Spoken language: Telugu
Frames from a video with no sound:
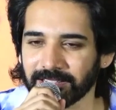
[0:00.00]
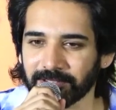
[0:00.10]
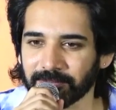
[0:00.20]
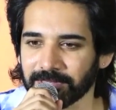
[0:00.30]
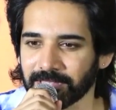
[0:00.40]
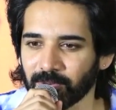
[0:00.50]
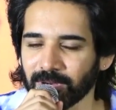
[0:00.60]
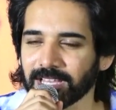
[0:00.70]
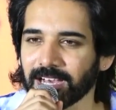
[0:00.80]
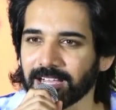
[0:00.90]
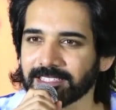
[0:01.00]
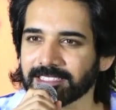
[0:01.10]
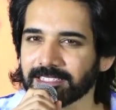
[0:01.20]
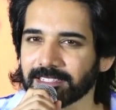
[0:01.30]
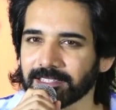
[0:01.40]
విత్ ద హోల్
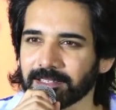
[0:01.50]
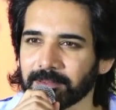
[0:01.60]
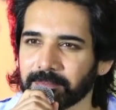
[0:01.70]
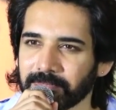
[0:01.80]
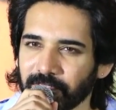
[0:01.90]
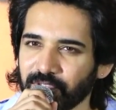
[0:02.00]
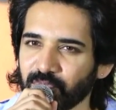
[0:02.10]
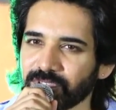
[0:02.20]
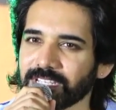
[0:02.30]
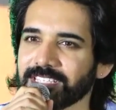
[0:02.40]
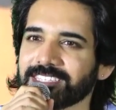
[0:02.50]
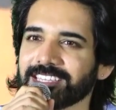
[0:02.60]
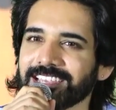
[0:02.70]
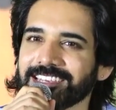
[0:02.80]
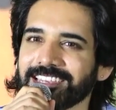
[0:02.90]
కాస్ట్ ద ఫ్యూ సీన్స్
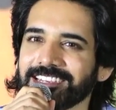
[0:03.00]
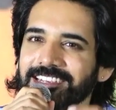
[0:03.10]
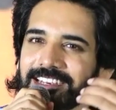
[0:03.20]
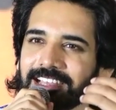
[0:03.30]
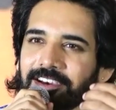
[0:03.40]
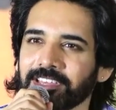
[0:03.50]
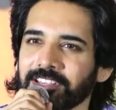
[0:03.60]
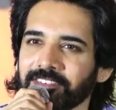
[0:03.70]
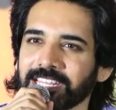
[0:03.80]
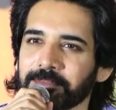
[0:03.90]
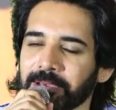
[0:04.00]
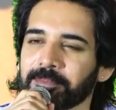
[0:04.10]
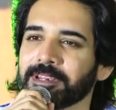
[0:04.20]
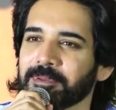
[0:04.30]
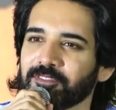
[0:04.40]
దట్ ఐ డిడ్ వెరీ వెరీ
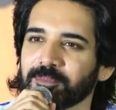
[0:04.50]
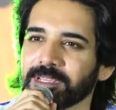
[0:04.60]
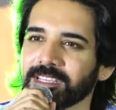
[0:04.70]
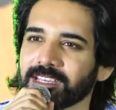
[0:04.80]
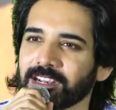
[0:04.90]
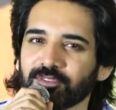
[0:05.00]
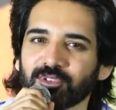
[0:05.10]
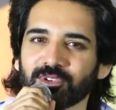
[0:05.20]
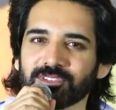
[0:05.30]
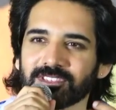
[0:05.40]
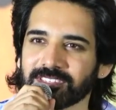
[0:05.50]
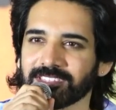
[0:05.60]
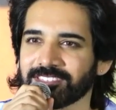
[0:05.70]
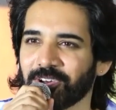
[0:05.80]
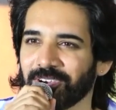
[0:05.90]
మెమరబుల్ ఫర్ మీ అండ్ ఆఫ్ కోర్స్
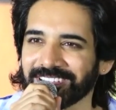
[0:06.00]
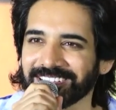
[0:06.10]
ద సాంగ్